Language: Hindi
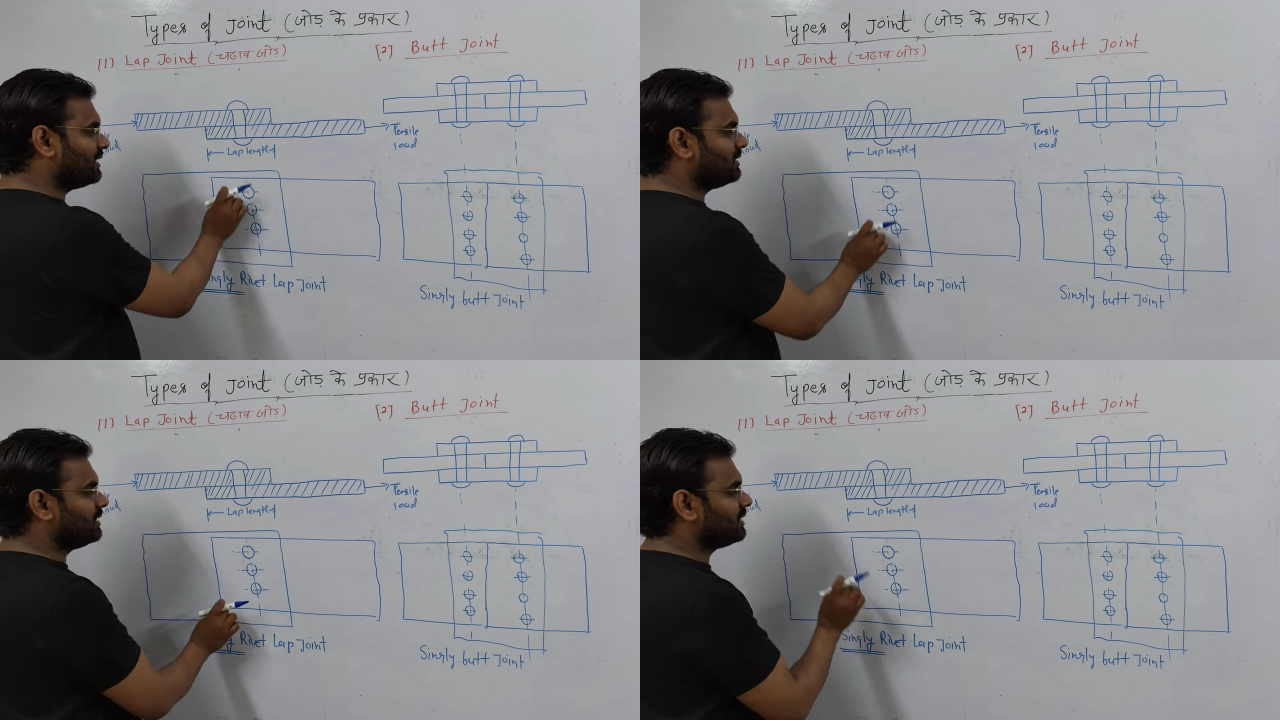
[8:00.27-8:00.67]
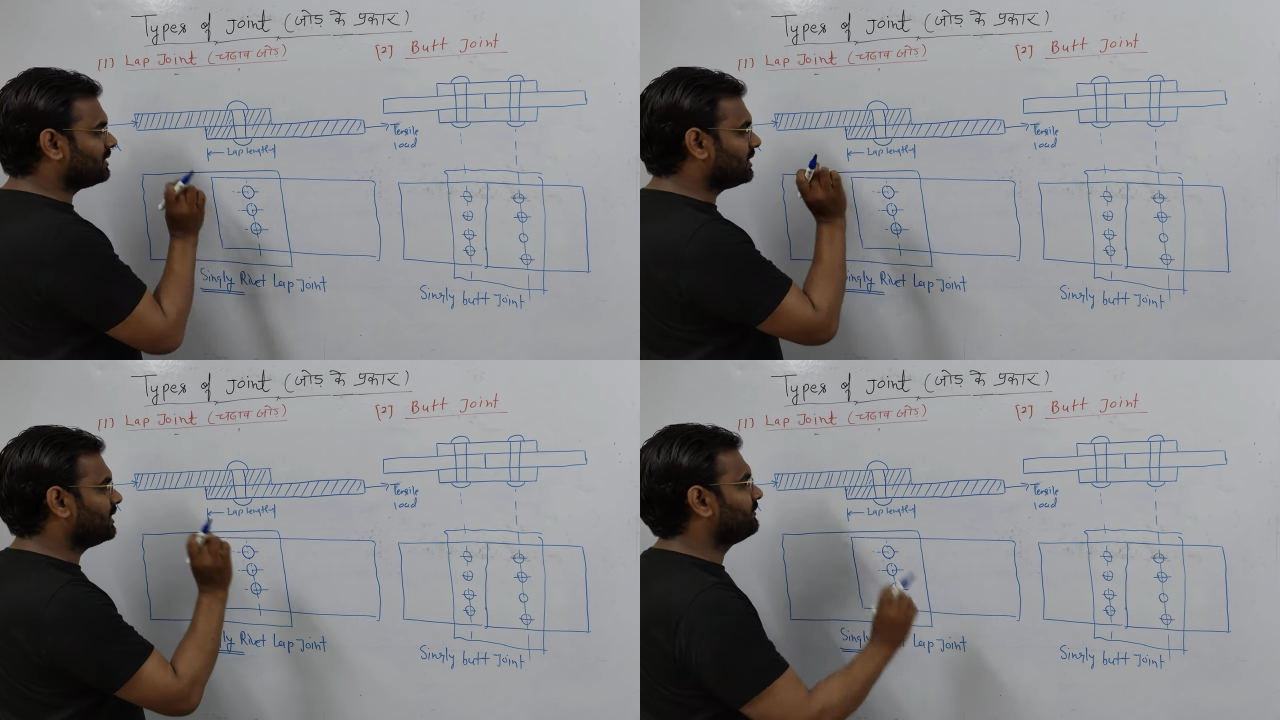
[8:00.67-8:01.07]
लाइन
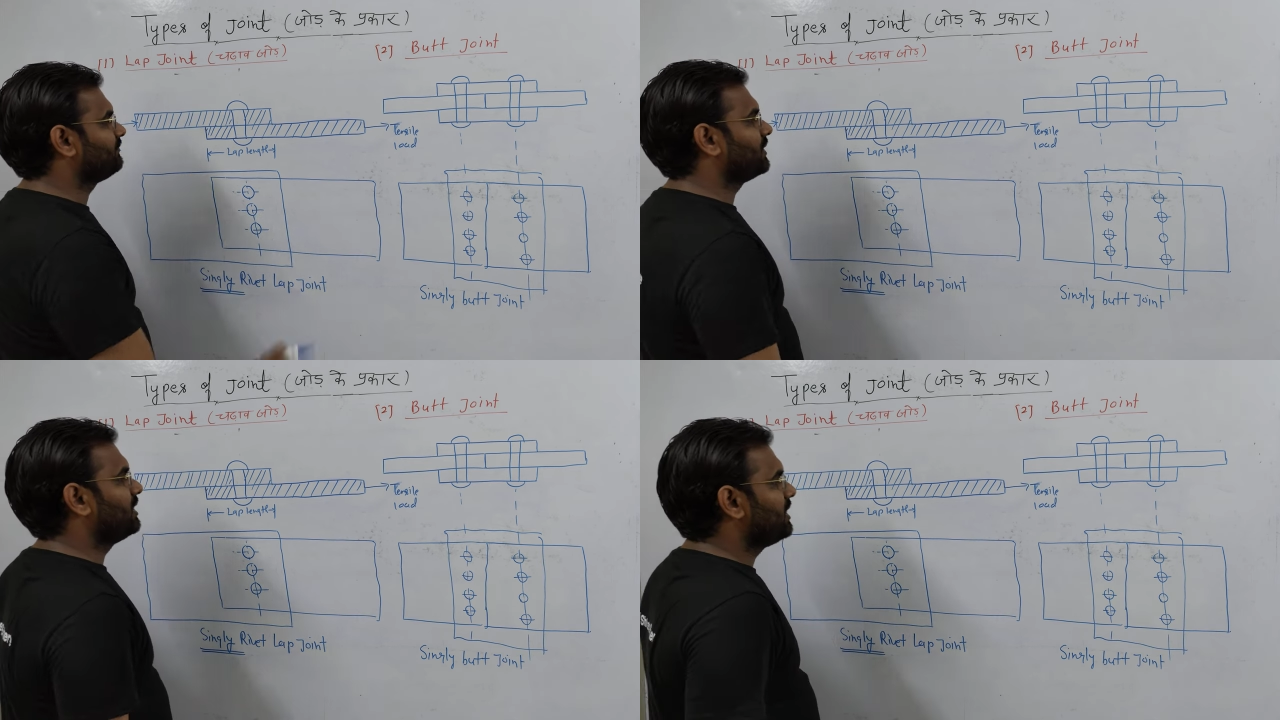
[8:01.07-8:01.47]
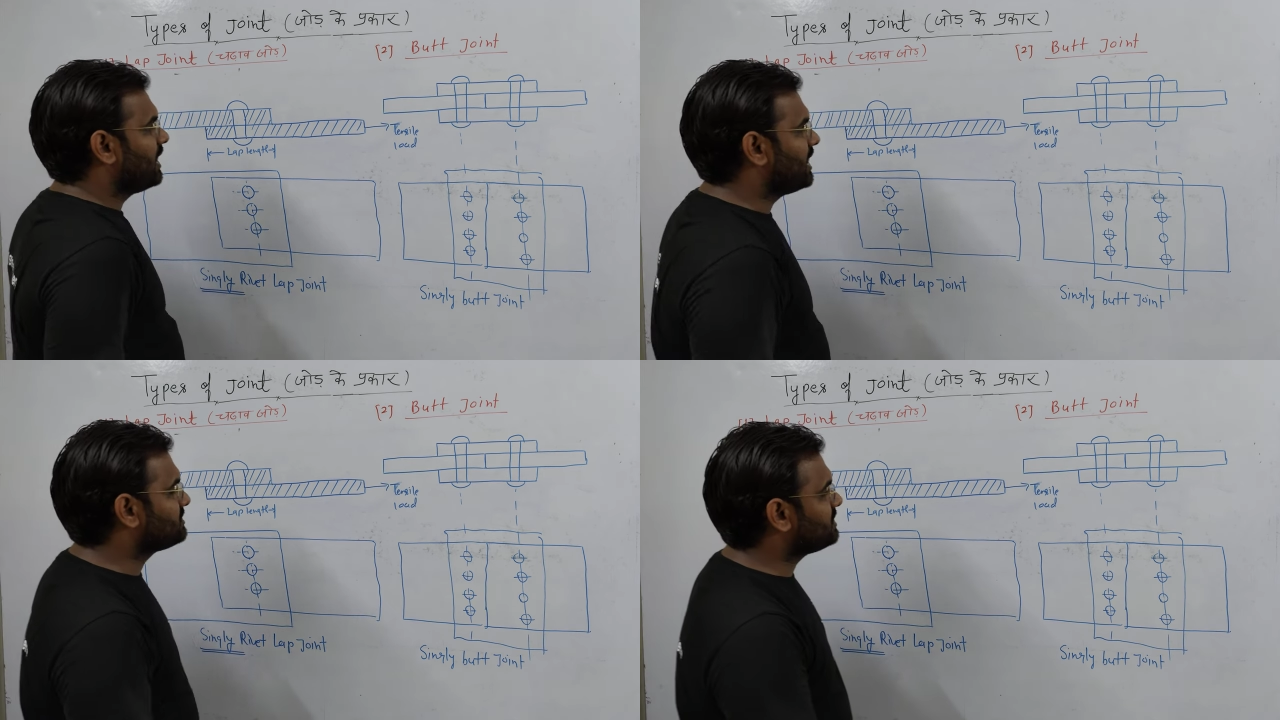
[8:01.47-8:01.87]
दिखेगा
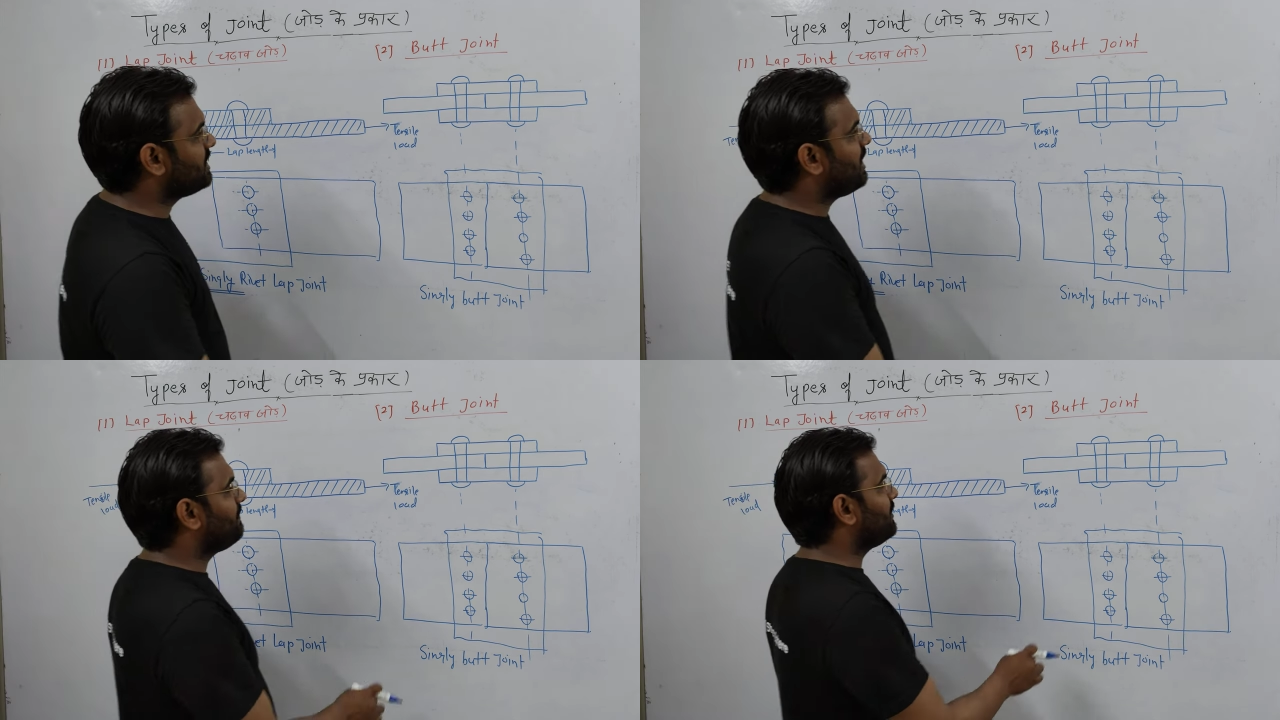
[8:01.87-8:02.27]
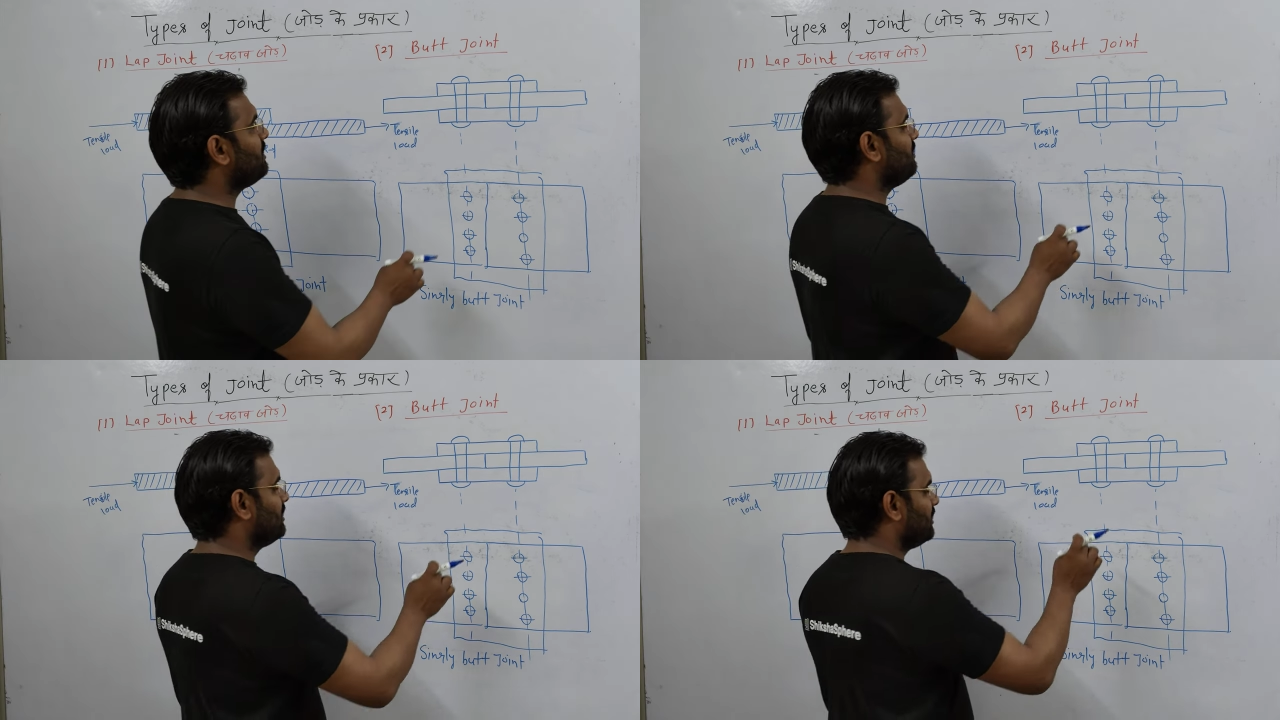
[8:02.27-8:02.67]
ऐसे यहां पर